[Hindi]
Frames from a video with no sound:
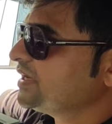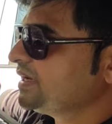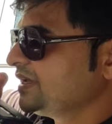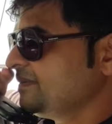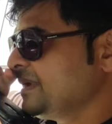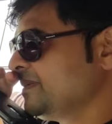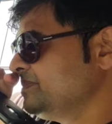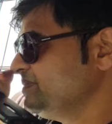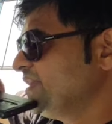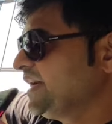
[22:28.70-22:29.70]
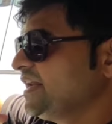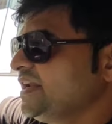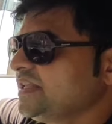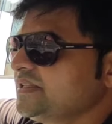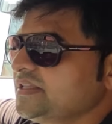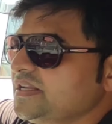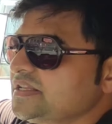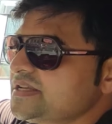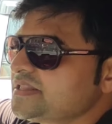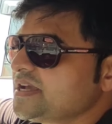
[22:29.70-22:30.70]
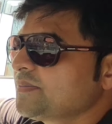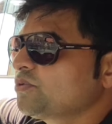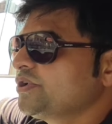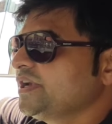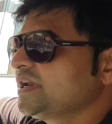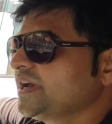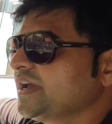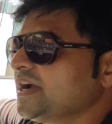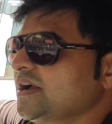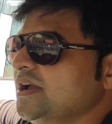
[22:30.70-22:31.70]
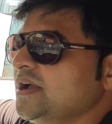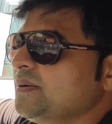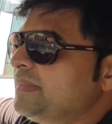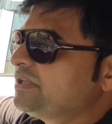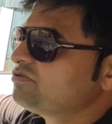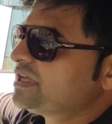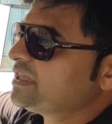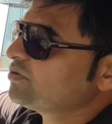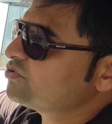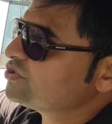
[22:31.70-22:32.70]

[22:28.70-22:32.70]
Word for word: थोड़ा करके भी आप देख लेना दे देना जैसे आपको ठीक लगेगा मैं तो ज्यादा